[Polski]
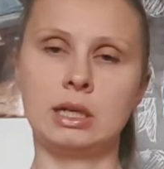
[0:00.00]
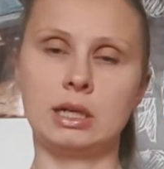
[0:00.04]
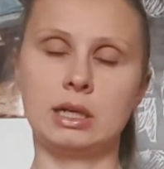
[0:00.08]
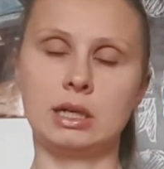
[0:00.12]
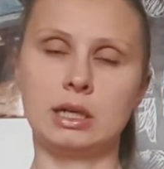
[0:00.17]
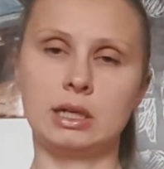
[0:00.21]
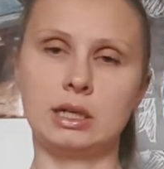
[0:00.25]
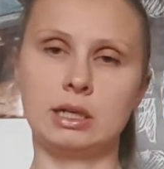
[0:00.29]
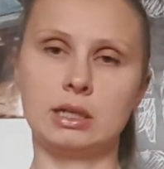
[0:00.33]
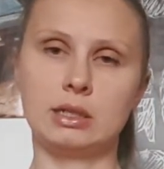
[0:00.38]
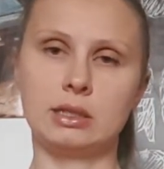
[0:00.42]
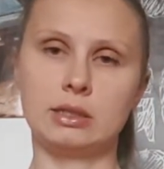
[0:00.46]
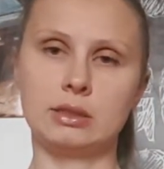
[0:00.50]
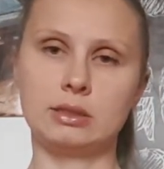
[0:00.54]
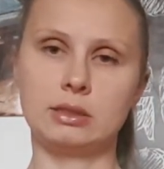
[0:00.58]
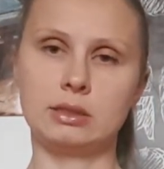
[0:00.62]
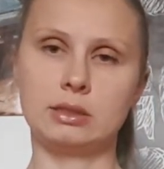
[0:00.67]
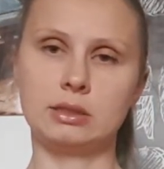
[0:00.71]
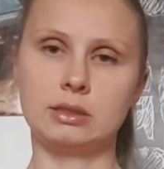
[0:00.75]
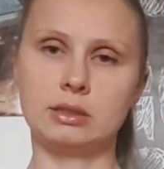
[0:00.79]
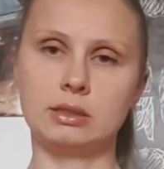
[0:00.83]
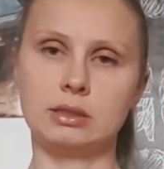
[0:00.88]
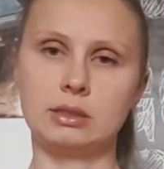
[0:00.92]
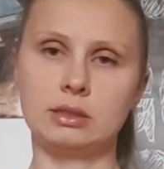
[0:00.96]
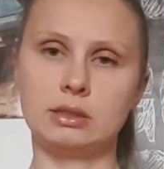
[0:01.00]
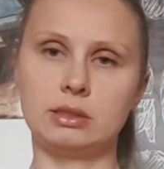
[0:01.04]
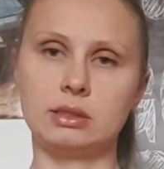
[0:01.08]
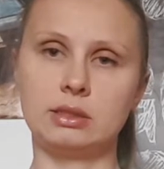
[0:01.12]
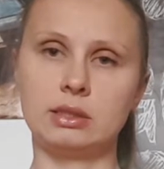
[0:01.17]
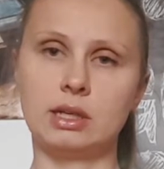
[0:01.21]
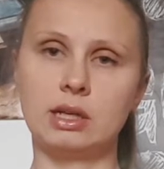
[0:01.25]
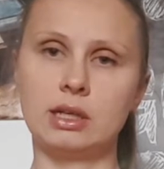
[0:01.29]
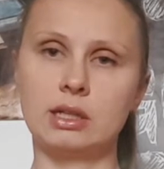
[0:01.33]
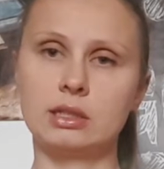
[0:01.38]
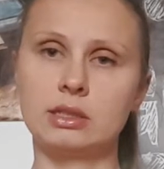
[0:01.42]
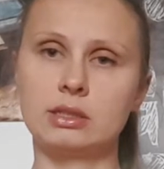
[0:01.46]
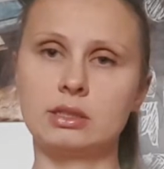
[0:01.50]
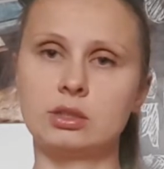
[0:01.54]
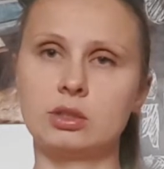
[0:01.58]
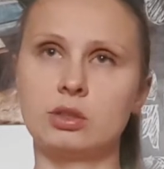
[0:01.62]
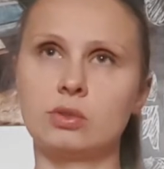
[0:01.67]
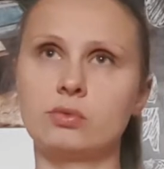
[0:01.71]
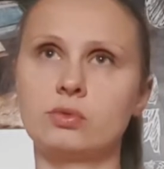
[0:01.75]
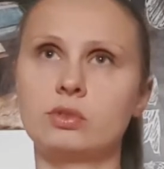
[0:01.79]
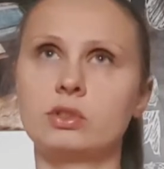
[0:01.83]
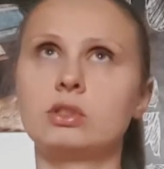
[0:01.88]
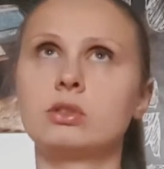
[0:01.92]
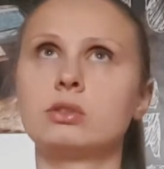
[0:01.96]
E, jak to
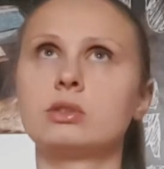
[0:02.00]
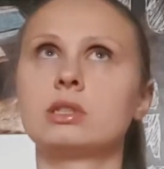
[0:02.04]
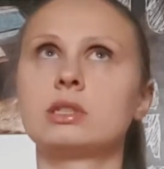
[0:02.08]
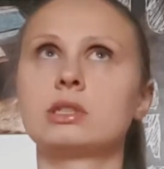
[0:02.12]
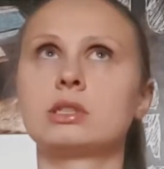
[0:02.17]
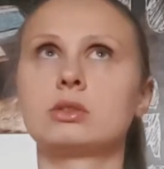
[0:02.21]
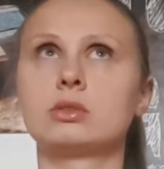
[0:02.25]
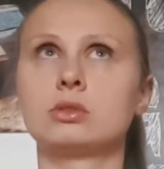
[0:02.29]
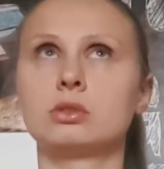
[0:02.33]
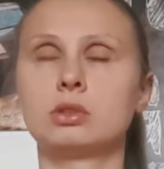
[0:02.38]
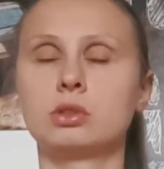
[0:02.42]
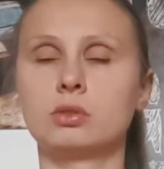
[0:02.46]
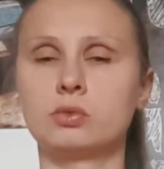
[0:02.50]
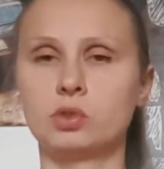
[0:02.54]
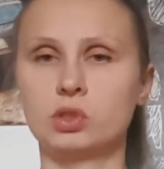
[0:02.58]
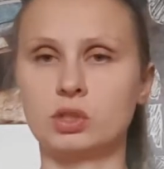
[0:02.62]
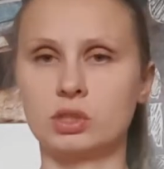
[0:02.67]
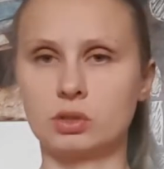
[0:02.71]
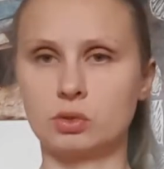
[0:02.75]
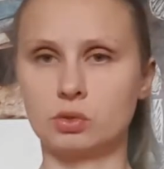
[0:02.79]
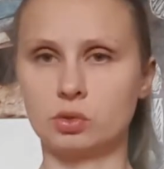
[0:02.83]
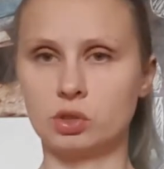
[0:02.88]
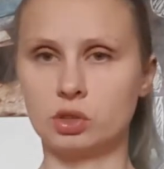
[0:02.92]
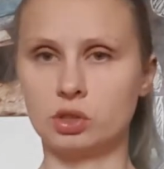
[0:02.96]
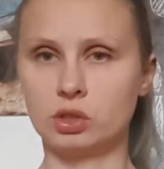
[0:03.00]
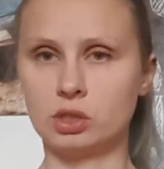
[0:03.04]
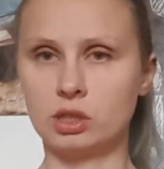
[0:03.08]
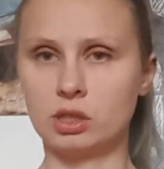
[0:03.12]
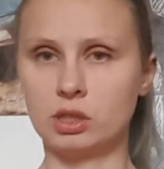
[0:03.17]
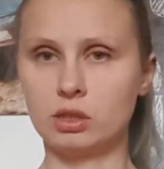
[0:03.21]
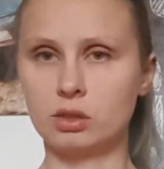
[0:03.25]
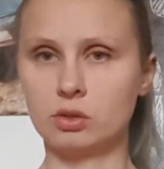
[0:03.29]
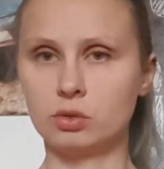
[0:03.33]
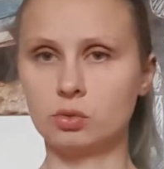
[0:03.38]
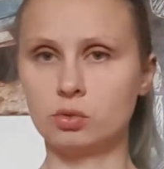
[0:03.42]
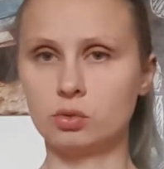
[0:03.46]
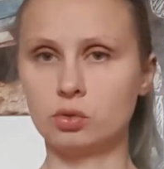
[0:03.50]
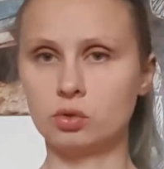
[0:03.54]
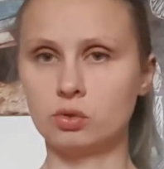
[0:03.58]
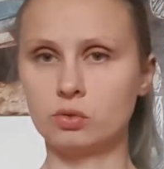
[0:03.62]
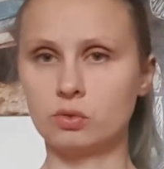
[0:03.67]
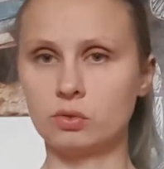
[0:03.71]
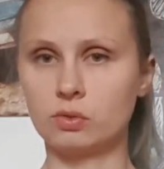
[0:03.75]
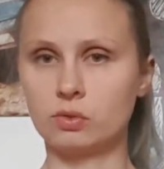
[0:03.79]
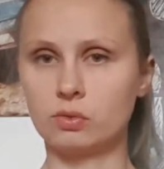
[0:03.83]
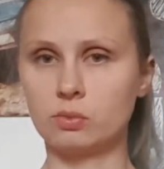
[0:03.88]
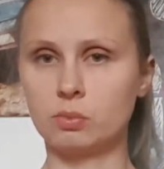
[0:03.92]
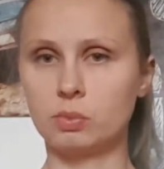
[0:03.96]
wygląda, skąd to wszystko się dzieje? Otóż
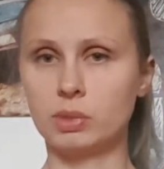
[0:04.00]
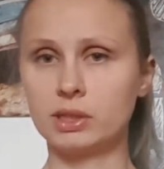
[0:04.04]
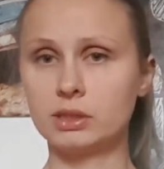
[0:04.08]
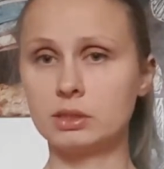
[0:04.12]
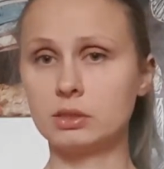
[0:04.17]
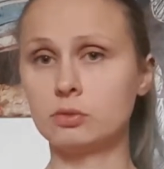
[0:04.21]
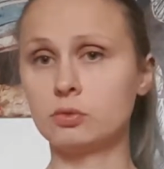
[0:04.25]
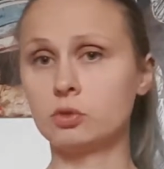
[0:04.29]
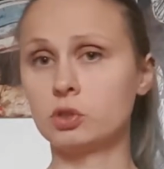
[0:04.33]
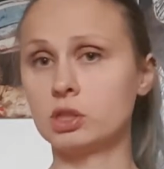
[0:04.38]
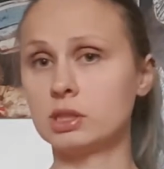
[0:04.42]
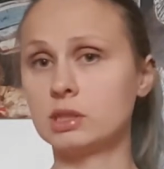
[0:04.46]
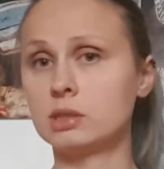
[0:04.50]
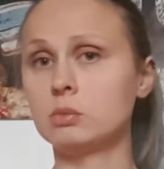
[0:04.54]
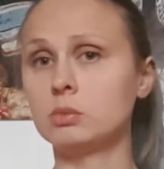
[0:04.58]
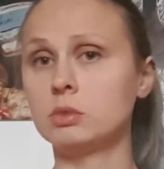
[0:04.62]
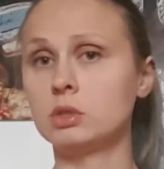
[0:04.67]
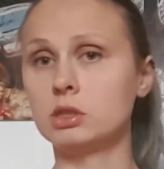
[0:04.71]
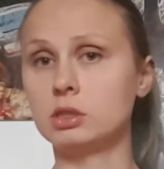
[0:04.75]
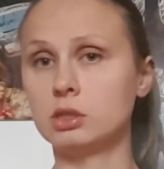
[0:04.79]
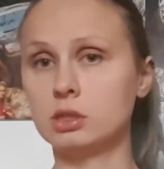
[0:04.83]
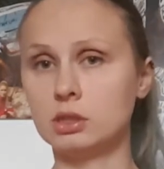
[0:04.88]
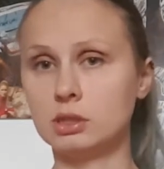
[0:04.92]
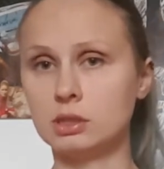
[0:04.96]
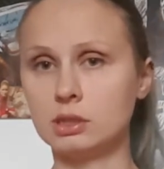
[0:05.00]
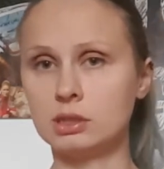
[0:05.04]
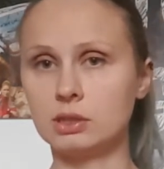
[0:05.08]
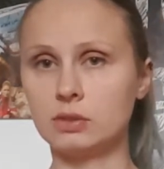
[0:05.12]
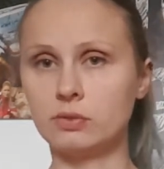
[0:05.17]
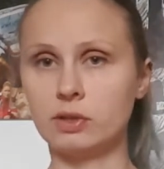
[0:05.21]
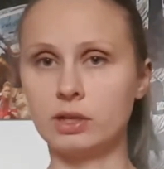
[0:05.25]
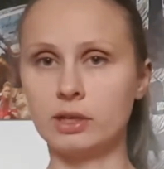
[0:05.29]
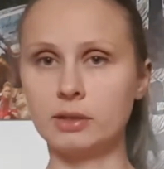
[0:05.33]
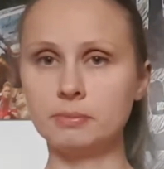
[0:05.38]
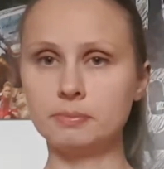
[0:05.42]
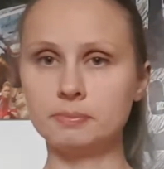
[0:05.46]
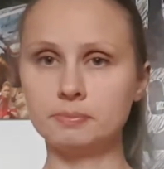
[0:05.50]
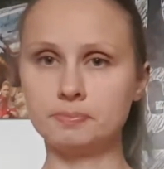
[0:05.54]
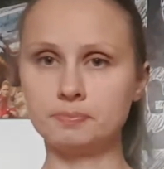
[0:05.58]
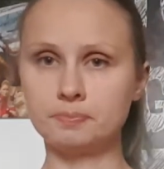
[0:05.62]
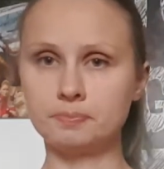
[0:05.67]
w bardzo wczesnym dzieciństwie